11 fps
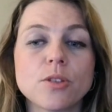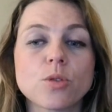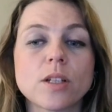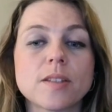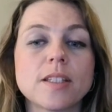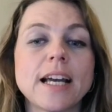
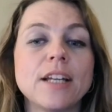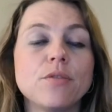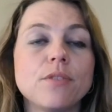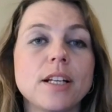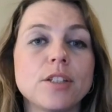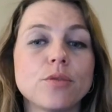sodass sie
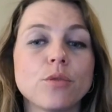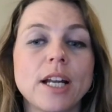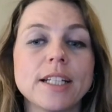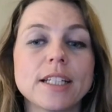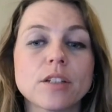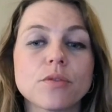anfällig für
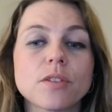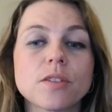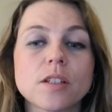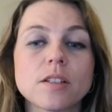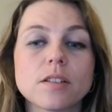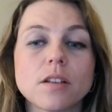Angriffe
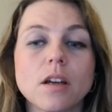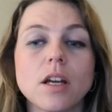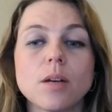sind.